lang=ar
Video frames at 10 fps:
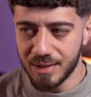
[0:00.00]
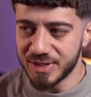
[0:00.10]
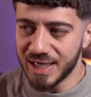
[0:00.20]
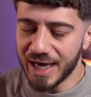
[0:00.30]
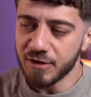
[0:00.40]

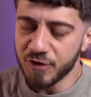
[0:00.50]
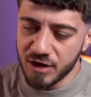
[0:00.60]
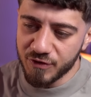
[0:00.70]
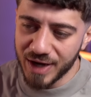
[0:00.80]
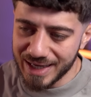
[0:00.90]
بدي اعرف
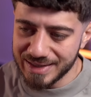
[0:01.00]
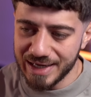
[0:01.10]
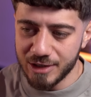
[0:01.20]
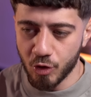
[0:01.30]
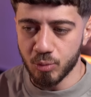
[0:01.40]
كيف هذا
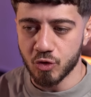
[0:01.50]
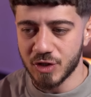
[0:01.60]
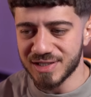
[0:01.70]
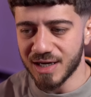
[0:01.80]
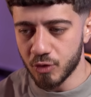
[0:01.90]
اللي عمره
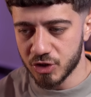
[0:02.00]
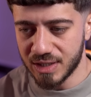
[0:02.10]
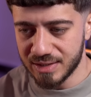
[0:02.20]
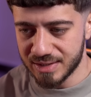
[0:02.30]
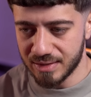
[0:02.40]

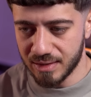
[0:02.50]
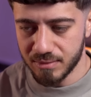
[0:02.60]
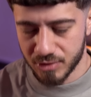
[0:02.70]
29 سنه